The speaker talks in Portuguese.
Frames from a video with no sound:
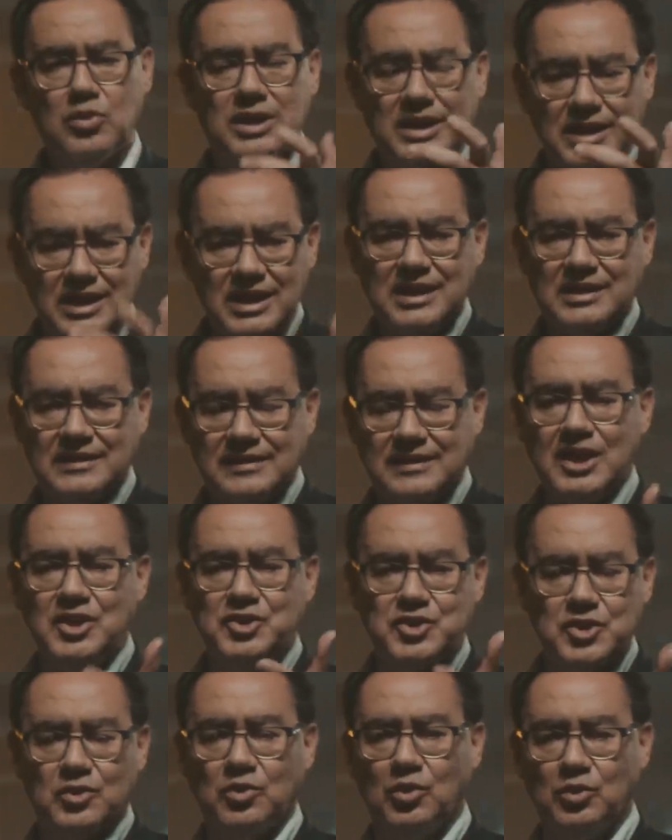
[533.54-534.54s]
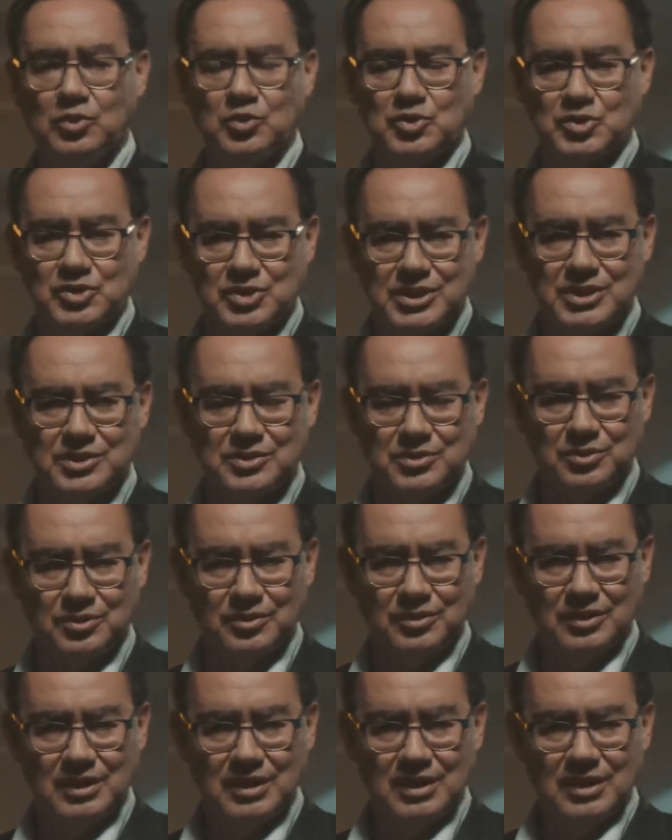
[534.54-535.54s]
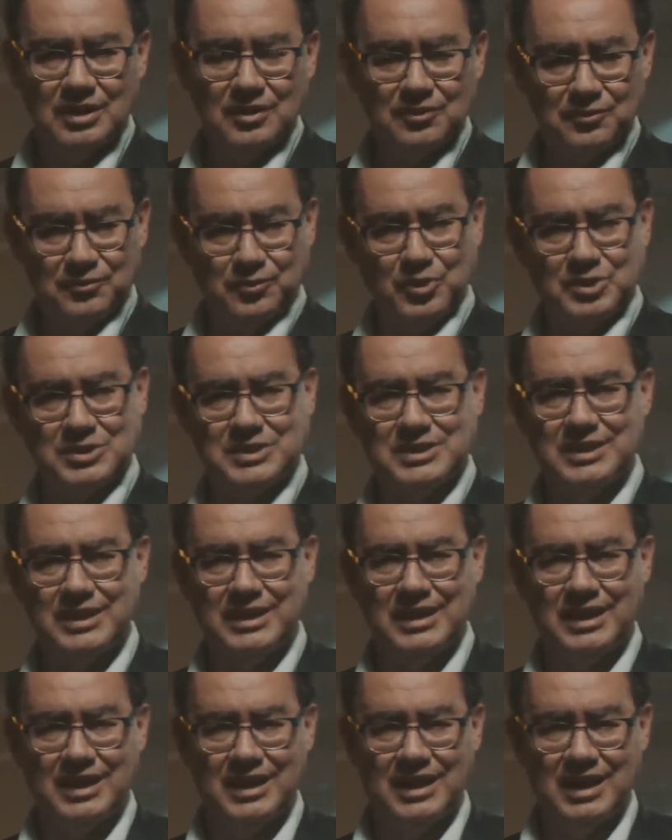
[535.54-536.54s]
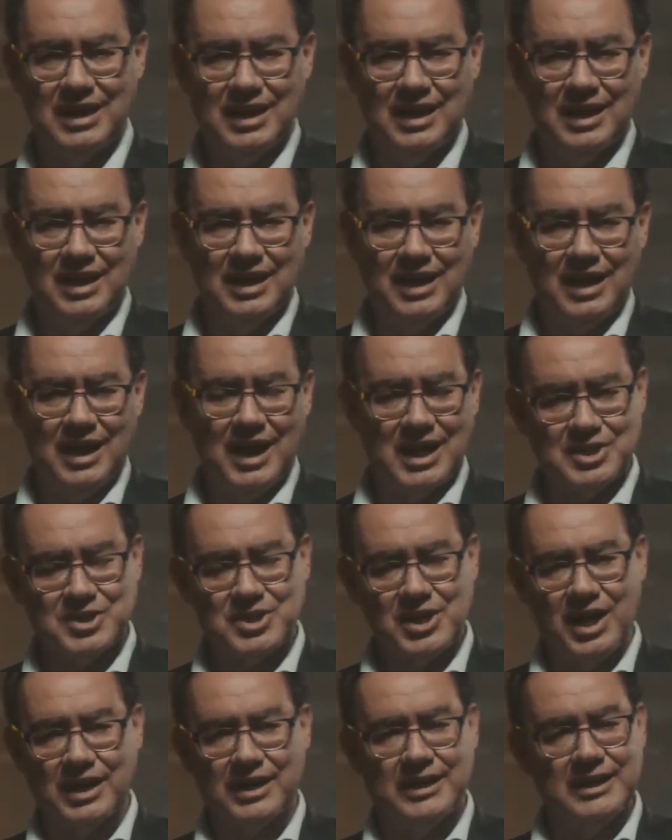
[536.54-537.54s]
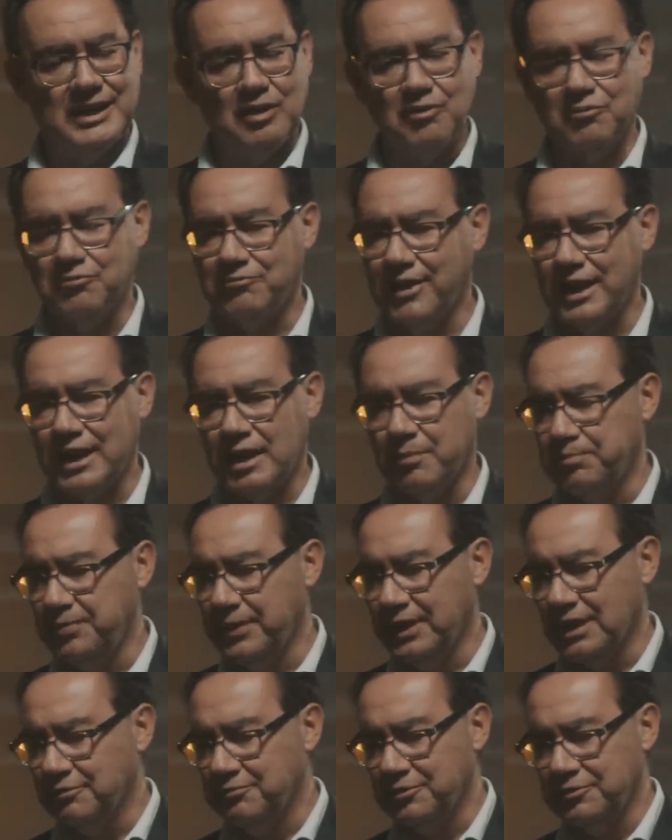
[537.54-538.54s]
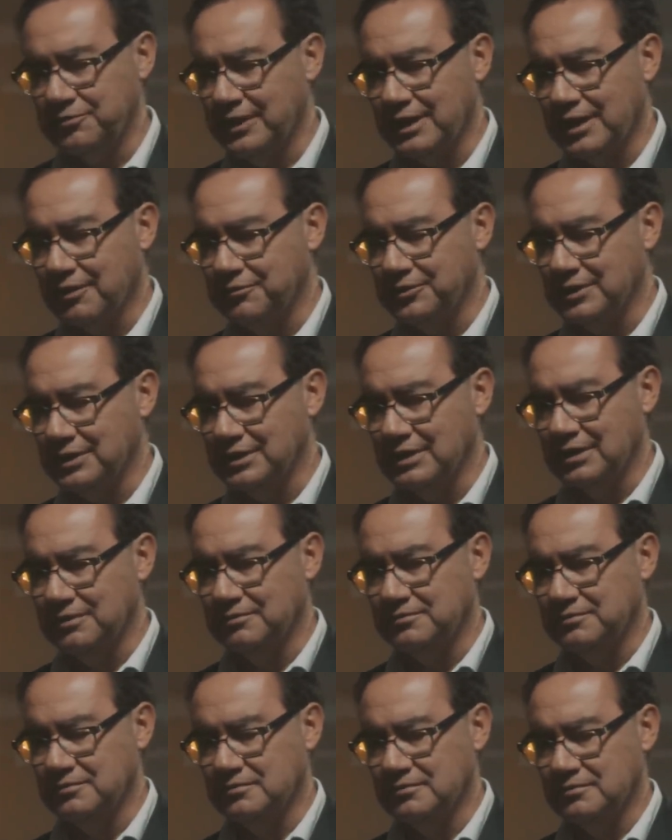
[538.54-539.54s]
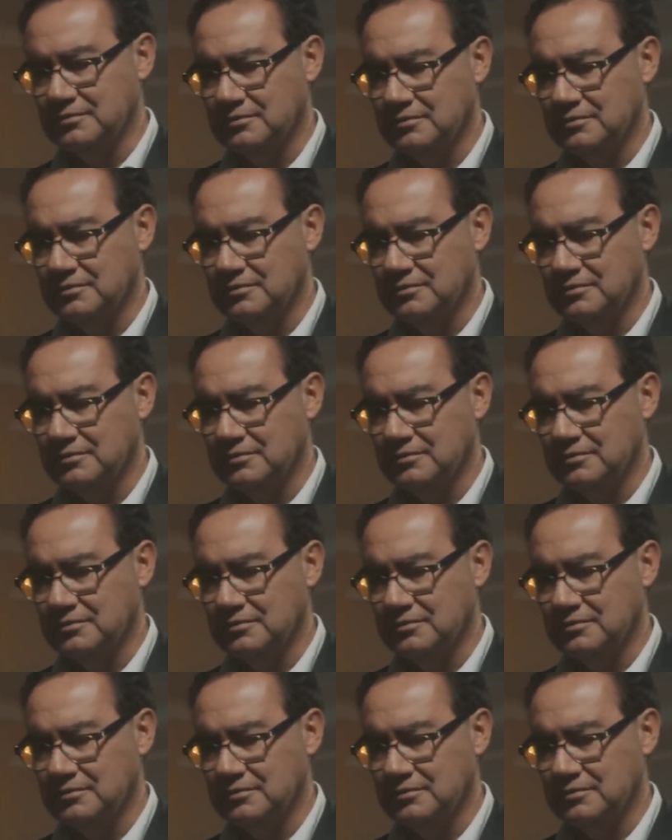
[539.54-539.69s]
O que tem te conduzido você a achar que não vale a pena viver a vida?